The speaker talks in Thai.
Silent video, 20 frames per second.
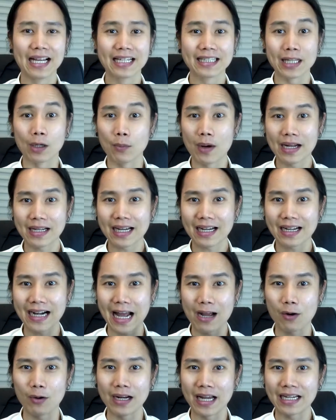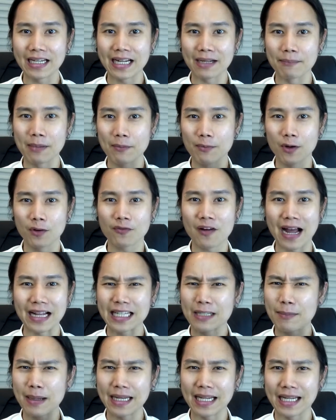แต่ว่าถ้าใครคนนั้นเนี่ยมีโปรไฟล์
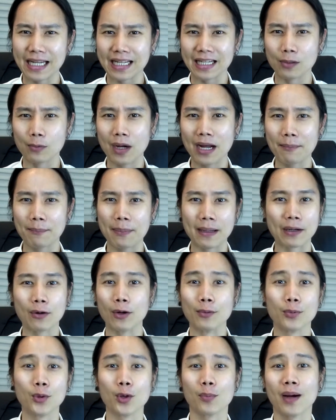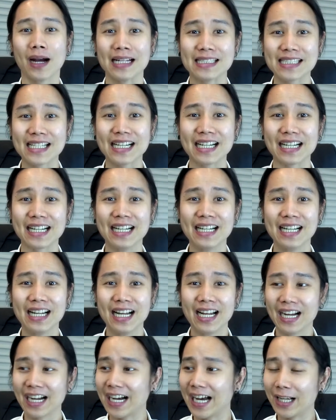ที่ไม่ดีหรือว่าเป็นคนพูดเพ้อเจ้อ
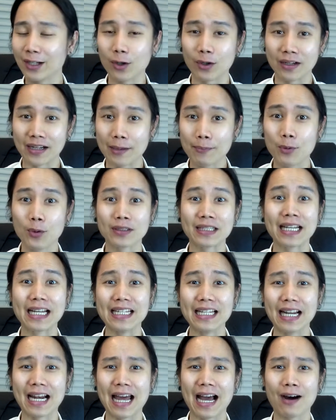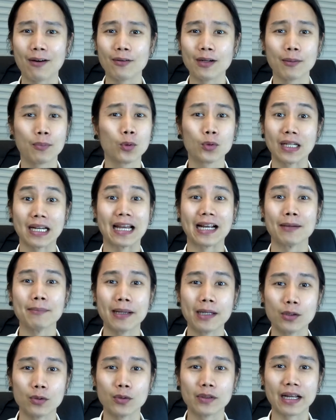เคยกดให้พูดทีนึงแล้วแล้วพูดอะไรก็
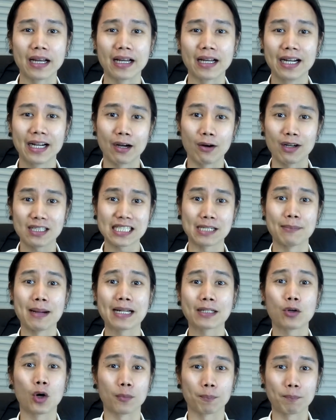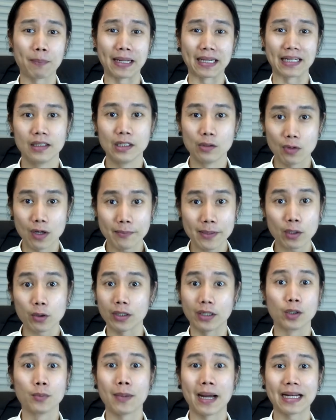ไม่รู้เนี่ยเขาก็สามารถกดปิดหรือว่าไม่กด
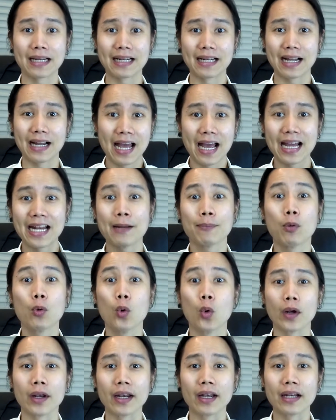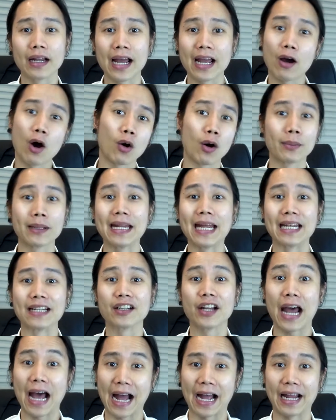อนุมัติให้ได้พูดให้ออกความคิดเห็น
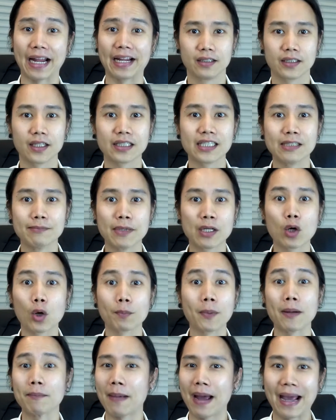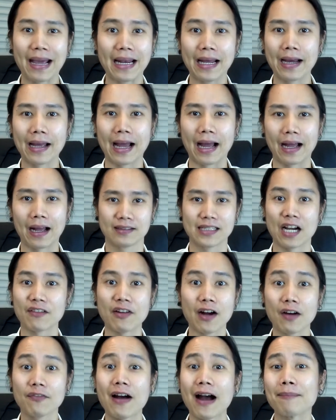ก็ได้ ก็คือไม่กดเปิดไม้ให้เลยอะ่ะอยากฟั
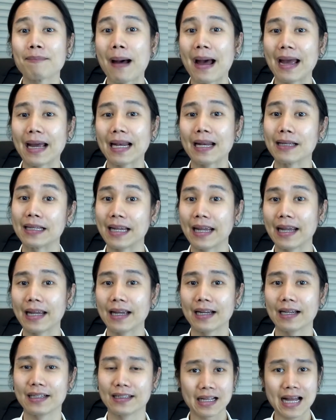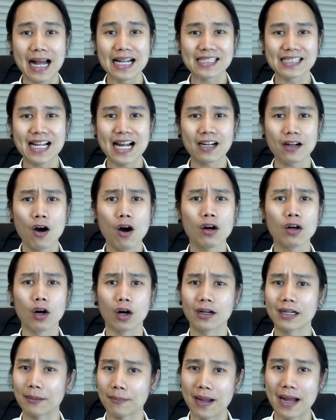งก็ฟังไปอะไรอย่างนี้การสร้างห้องของ
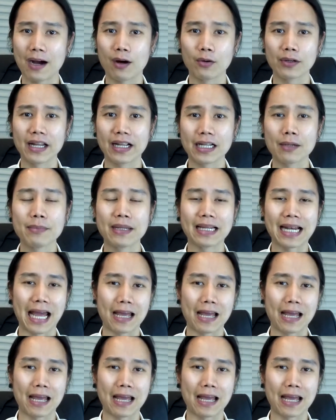Clubhouse เนี่ยก็มีห